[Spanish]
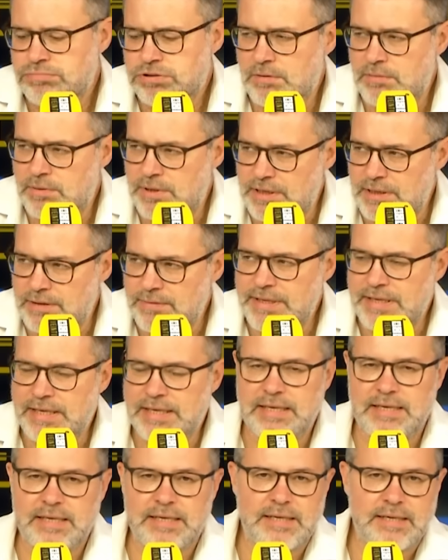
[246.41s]
Pues bueno,
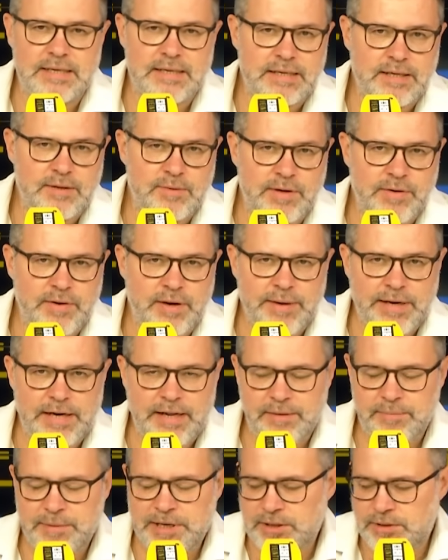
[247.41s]
mira, igual no había
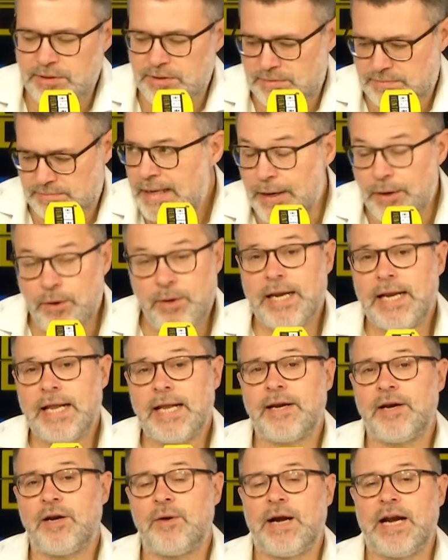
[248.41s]
nadie mejor. Que no quiera
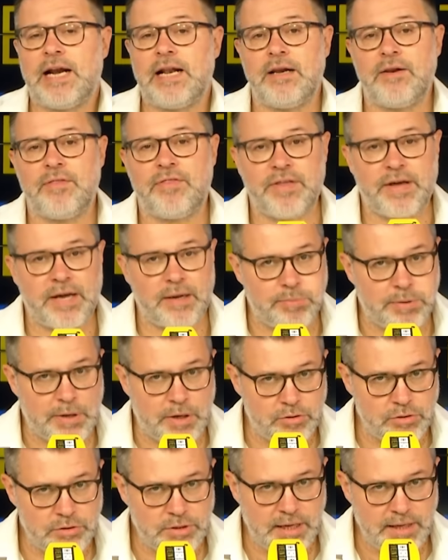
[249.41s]
renovar el
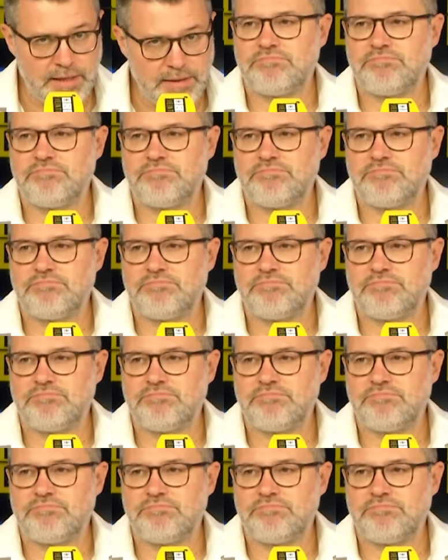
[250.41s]
CGPJ.